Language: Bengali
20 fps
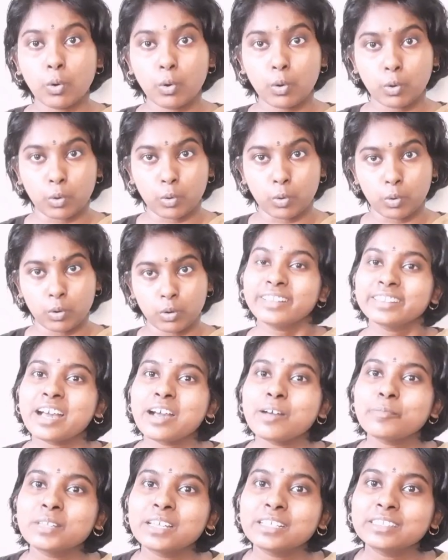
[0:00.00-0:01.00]
ও তা
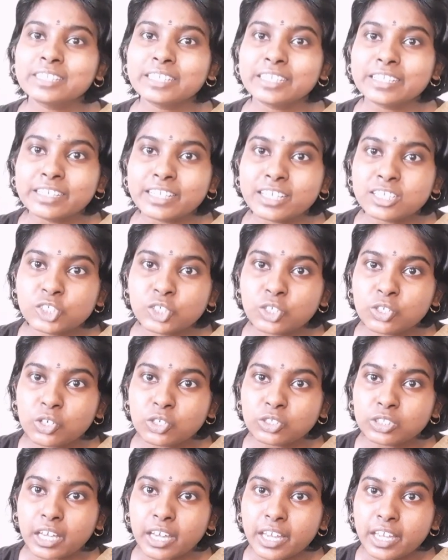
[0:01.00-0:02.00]
আপনার তিনটে চোখ
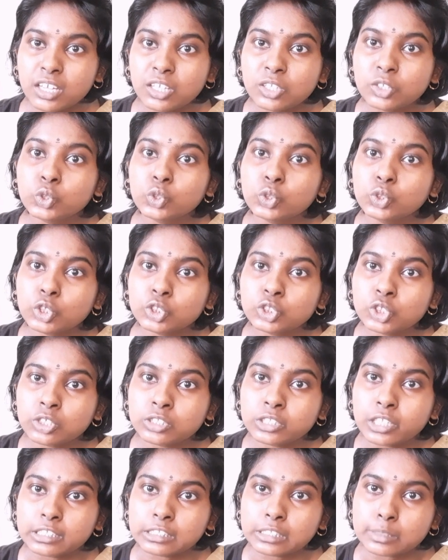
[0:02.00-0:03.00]
কোথায় দুটো চোখ
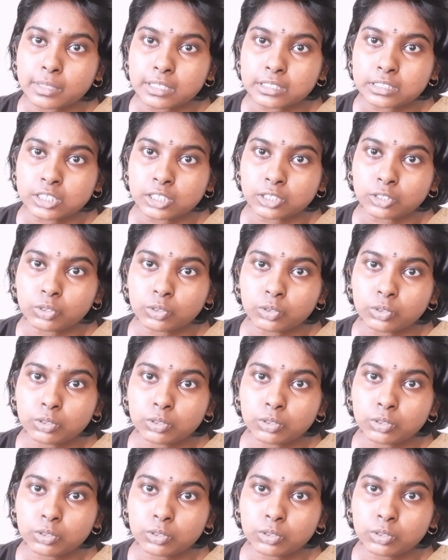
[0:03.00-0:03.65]
দেখতে পাচ্ছি তো